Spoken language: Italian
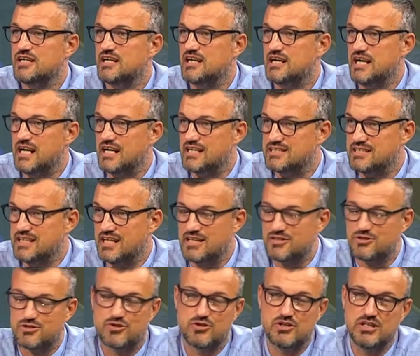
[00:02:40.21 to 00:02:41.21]
al
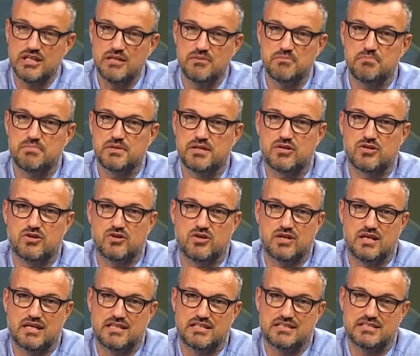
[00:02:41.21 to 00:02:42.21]
Teatro
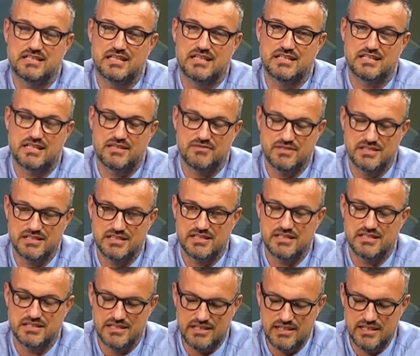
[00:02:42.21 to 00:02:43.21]
Olimpico, Alessandra
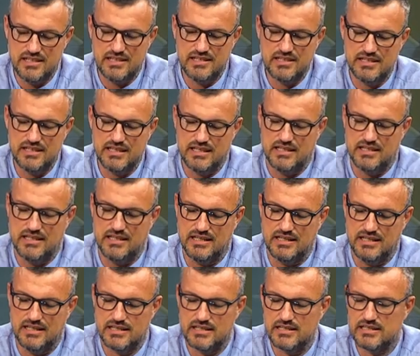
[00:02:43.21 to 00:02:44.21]
Visentin,
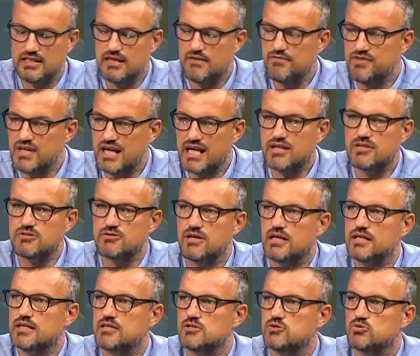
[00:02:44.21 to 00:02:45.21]
eh, che affiancano
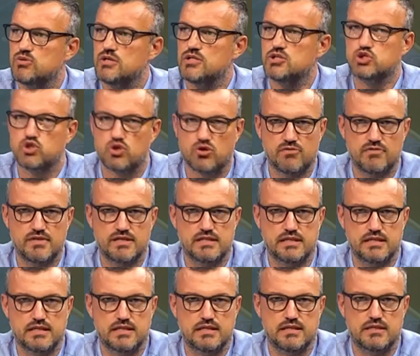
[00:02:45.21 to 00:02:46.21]
anche due
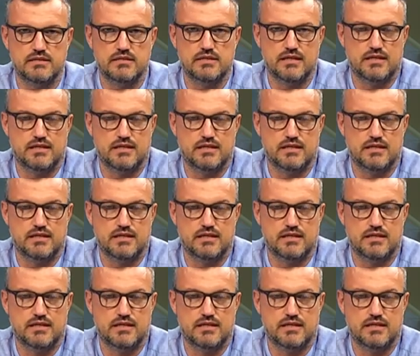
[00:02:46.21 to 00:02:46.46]
giovani